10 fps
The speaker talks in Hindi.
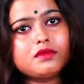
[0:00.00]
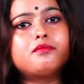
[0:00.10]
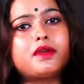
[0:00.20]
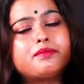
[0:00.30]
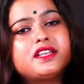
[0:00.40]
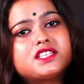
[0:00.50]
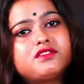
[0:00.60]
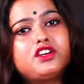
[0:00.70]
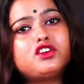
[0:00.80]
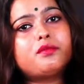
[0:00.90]
मैं अपने इस
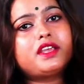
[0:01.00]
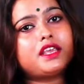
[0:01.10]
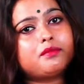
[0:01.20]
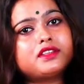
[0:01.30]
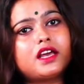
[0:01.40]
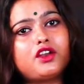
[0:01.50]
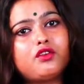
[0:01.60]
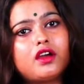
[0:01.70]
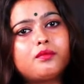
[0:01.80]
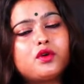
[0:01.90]
वीडियो में ये बता रही
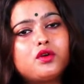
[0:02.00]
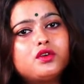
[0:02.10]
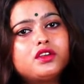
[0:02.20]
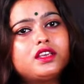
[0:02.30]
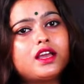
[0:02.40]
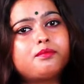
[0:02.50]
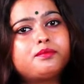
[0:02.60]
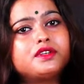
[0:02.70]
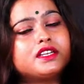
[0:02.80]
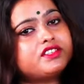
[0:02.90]
हूँ आपको कि
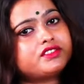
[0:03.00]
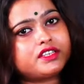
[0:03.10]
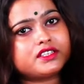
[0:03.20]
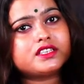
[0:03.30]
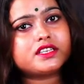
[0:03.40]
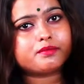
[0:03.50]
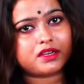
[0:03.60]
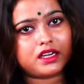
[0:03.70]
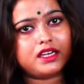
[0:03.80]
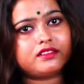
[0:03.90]
आप रजिस्ट्रेशन जब
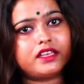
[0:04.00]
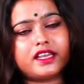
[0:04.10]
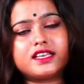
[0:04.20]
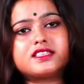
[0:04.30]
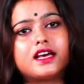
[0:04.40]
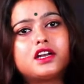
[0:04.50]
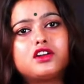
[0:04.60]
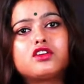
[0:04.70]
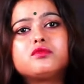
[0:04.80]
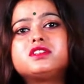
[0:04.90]
कर लेते हैं सारा
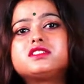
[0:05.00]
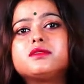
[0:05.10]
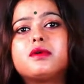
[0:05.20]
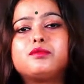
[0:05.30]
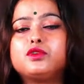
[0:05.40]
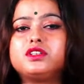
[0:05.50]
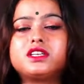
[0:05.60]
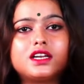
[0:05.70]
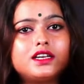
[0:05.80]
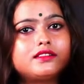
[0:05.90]
डॉक्यूमेंट्स जब अपलोड
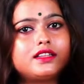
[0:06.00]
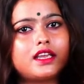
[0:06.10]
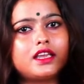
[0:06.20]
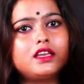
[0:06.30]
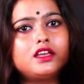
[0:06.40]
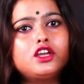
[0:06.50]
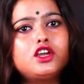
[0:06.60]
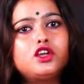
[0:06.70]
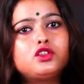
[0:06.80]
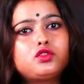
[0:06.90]
कर लेते हैं
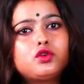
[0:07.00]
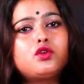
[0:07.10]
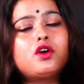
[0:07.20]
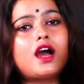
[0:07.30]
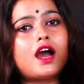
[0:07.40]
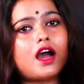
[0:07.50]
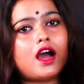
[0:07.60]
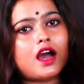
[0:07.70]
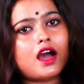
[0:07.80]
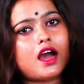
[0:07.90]
तो
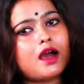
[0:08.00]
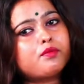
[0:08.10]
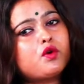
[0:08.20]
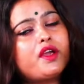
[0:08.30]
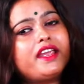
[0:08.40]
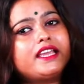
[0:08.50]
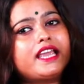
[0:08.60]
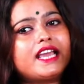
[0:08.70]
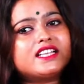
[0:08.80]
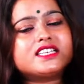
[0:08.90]
आपको एक
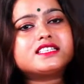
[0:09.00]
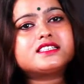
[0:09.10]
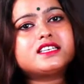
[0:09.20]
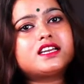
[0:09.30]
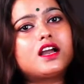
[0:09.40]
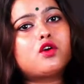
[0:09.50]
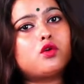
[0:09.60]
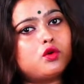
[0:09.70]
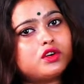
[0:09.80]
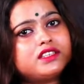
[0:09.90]
एजेंसी का
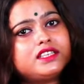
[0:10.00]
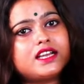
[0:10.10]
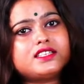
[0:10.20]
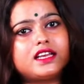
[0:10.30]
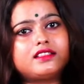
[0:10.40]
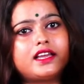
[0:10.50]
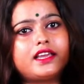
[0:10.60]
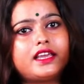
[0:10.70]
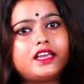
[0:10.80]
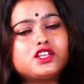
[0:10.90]
कोड दिया जाता
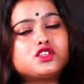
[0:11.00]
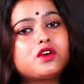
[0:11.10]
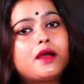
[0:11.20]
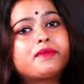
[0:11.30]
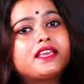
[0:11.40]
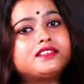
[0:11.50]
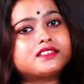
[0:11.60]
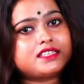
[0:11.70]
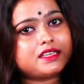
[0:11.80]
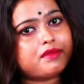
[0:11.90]
है जो आपके
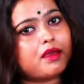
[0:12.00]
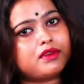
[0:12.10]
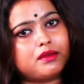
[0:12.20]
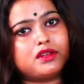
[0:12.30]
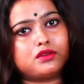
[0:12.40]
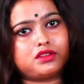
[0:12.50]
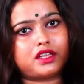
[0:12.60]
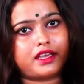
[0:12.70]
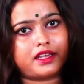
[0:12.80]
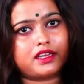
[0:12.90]
डिस्ट्रिक्ट में अवेलेबल
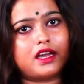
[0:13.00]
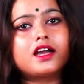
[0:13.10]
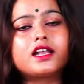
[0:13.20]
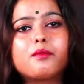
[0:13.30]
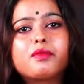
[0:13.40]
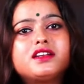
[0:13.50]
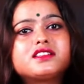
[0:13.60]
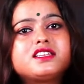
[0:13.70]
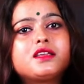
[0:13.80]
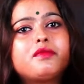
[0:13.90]
होता है अगर आपके
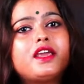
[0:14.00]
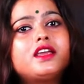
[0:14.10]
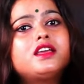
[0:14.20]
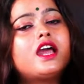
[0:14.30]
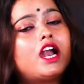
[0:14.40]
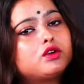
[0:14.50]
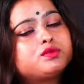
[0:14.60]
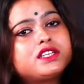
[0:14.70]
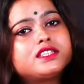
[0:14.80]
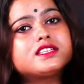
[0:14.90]
डिस्ट्रिक्ट में
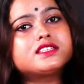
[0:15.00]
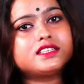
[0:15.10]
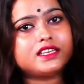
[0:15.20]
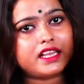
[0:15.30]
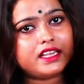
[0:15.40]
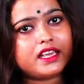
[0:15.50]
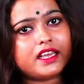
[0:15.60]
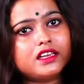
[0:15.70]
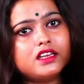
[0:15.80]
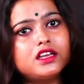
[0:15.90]
एडोप्शन एजेंसी नहीं
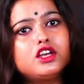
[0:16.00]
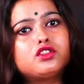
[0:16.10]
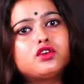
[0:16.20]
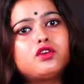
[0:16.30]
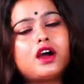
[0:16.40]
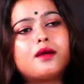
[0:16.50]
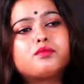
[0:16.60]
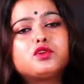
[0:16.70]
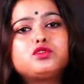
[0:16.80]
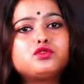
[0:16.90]
है तो
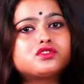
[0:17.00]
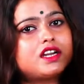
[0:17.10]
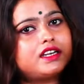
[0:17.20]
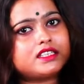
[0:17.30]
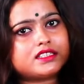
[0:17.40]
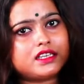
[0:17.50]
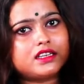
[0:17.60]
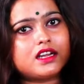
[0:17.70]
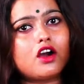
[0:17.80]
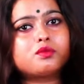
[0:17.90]
आपको दूसरा
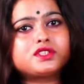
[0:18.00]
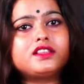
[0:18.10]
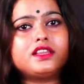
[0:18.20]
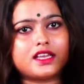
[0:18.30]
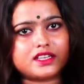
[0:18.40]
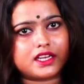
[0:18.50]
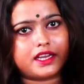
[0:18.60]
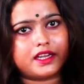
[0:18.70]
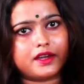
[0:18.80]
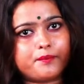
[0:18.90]
डिस्ट्रिक्ट का ऑप्शन दिया
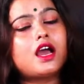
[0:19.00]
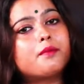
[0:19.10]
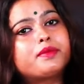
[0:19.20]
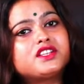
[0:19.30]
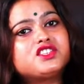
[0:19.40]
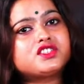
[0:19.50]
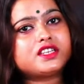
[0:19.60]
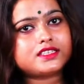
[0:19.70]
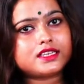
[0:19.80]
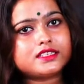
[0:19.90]
जाएगा आप
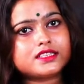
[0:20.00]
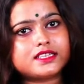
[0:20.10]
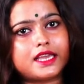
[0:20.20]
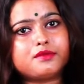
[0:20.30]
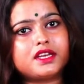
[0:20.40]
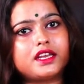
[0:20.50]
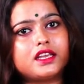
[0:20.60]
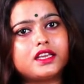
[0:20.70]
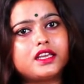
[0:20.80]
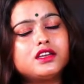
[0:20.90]
रजिस्ट्रेशन जिस टाइम
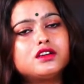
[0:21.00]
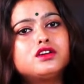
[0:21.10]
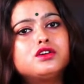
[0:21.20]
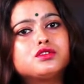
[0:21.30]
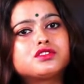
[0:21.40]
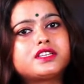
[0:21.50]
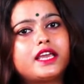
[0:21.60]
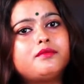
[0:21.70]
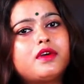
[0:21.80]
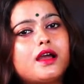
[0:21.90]
करेंगे उस
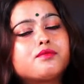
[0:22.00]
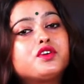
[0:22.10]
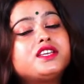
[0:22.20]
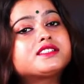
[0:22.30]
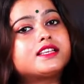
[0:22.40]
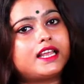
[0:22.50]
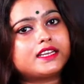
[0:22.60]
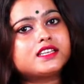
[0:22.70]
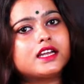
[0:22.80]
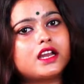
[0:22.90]
टाइम आपको ये
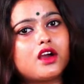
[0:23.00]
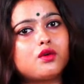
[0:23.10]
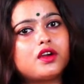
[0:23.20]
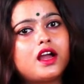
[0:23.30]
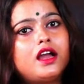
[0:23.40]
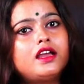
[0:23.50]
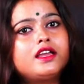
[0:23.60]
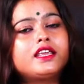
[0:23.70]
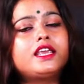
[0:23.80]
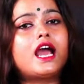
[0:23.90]
सेलेक्ट करना होगा
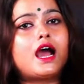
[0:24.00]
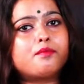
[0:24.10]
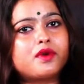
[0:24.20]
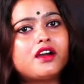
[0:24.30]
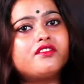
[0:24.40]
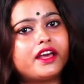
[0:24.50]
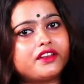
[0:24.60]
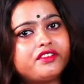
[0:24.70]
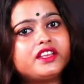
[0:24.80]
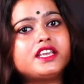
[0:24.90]
कि आपका
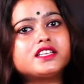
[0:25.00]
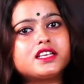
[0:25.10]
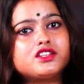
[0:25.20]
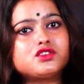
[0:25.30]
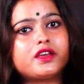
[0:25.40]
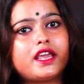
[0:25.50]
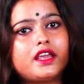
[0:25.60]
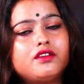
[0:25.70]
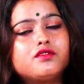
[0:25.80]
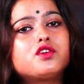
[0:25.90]
वेरिफिकेशन जो है
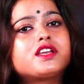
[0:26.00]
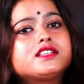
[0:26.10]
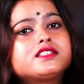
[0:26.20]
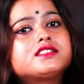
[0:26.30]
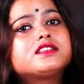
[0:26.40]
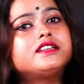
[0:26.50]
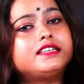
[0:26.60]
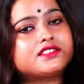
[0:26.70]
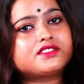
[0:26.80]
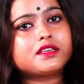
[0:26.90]
वो किस
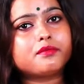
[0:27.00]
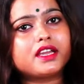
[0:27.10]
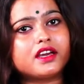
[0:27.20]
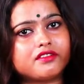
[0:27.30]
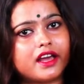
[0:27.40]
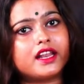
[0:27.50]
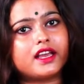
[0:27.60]
डिस्ट्रिक्ट में करवाना